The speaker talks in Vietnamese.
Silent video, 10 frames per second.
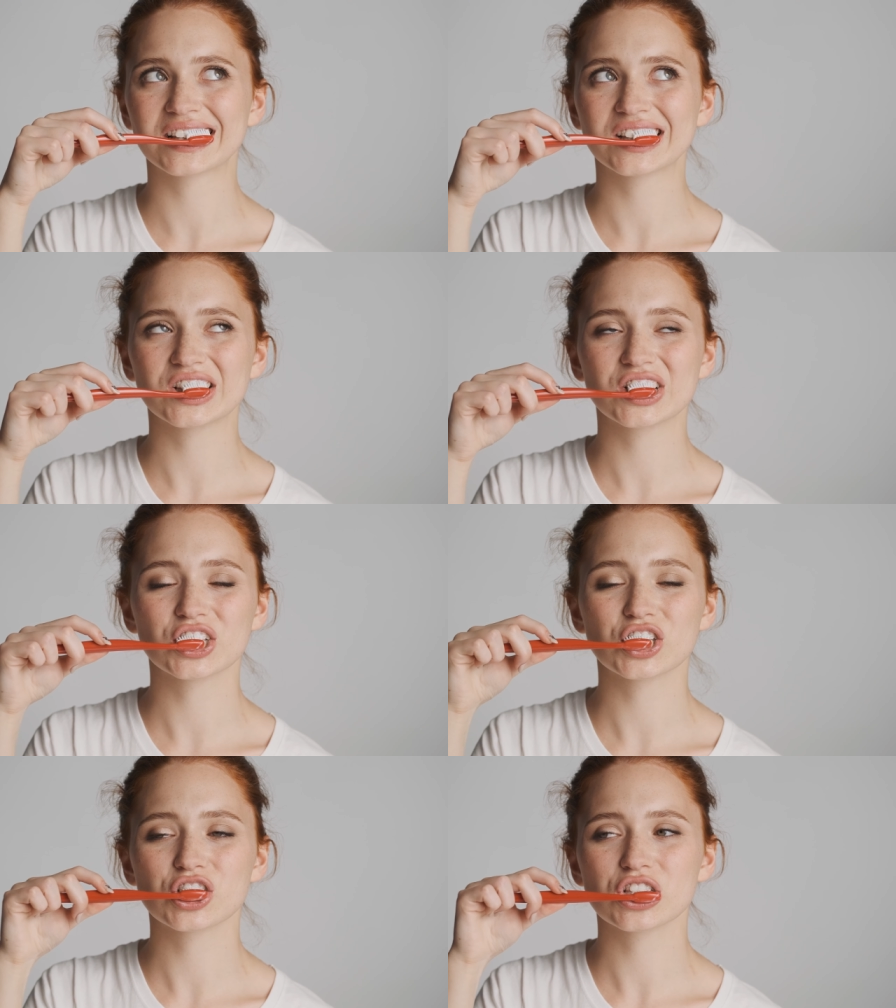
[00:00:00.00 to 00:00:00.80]
các cái
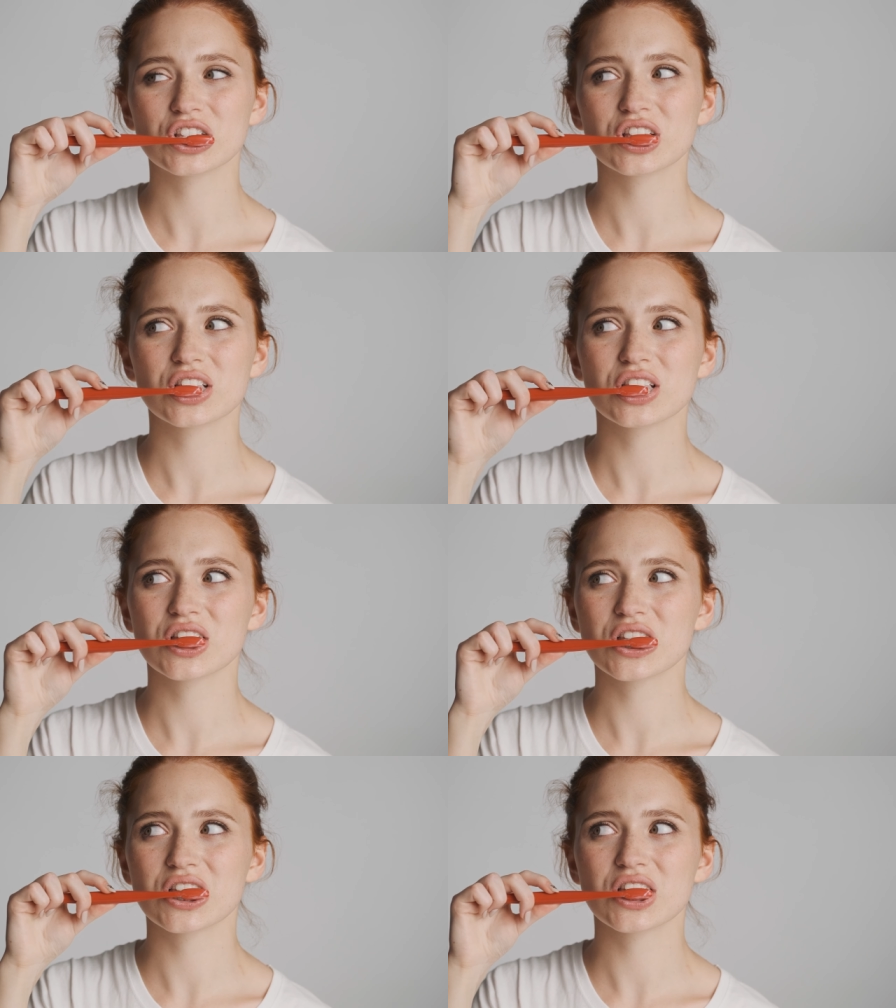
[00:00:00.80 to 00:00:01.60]
nước xịt thơm
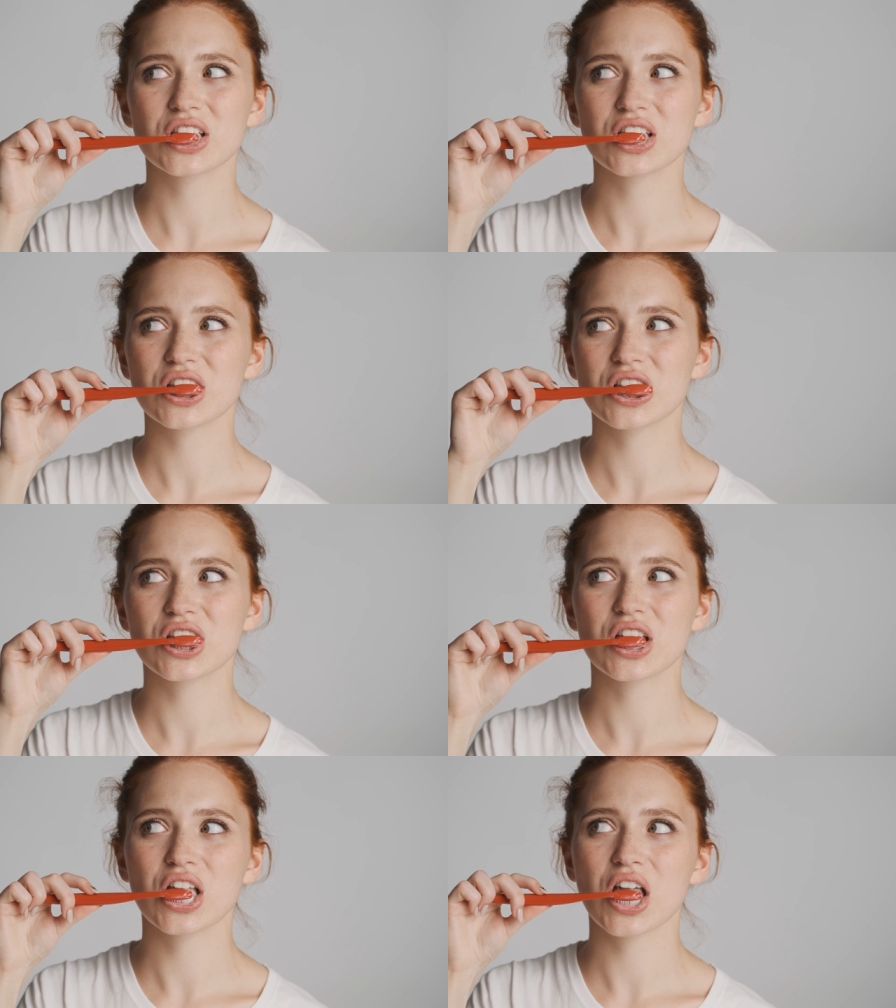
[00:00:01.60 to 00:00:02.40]
miệng và xúc miệng
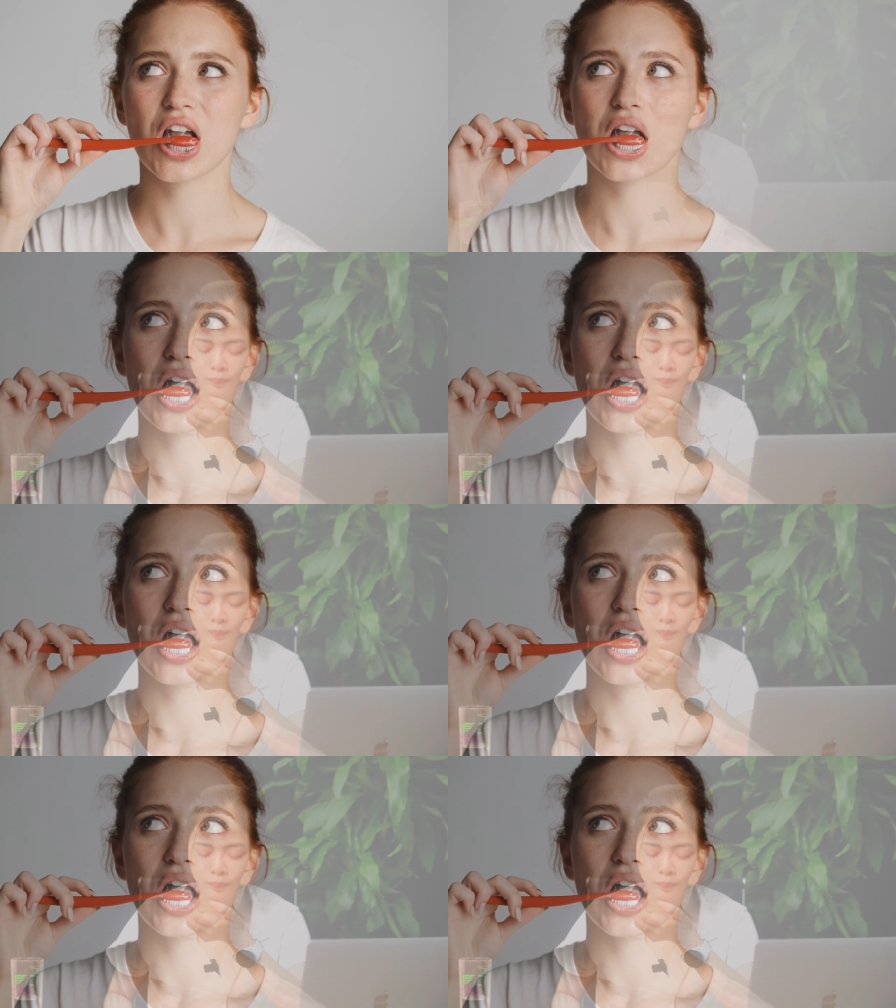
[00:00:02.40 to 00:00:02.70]
thường xuyên.